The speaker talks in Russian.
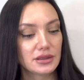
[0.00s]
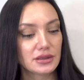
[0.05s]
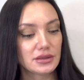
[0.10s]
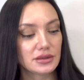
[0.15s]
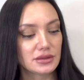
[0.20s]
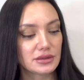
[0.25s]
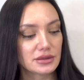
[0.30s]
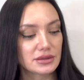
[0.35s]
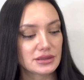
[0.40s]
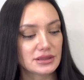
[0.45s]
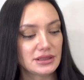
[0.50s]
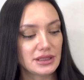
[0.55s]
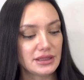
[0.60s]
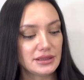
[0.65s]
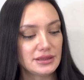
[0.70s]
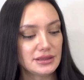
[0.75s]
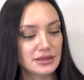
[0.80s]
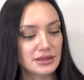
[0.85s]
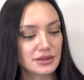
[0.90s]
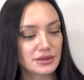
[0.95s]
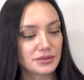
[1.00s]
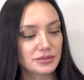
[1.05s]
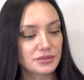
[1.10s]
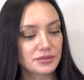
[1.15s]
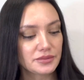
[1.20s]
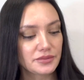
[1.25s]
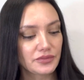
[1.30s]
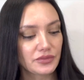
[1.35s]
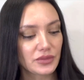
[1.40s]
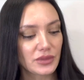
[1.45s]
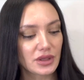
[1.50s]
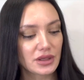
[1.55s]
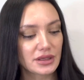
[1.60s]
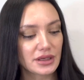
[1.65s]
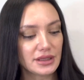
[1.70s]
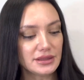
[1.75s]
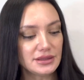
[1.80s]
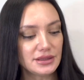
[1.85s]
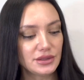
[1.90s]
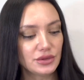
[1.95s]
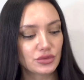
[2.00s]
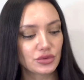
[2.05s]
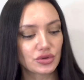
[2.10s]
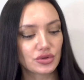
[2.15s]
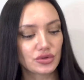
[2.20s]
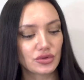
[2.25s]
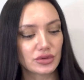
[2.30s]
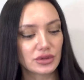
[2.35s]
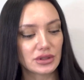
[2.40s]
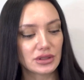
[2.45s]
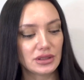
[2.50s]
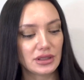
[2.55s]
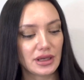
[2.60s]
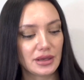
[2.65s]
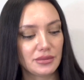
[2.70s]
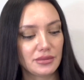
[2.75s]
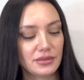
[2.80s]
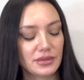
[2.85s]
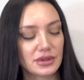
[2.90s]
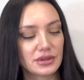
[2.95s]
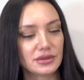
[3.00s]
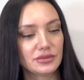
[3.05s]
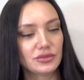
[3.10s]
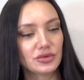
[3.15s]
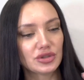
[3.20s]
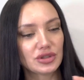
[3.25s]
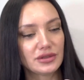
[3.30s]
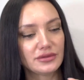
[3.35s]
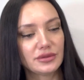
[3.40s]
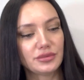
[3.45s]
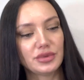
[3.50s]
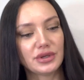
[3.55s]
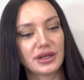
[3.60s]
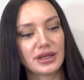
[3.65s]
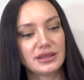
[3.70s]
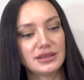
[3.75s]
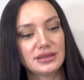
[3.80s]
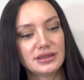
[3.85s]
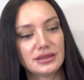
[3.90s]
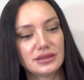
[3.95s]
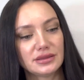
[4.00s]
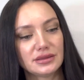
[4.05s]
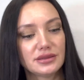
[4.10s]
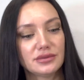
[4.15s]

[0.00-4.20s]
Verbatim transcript: Э, кстати, красные кушоны, там э, можно выбирать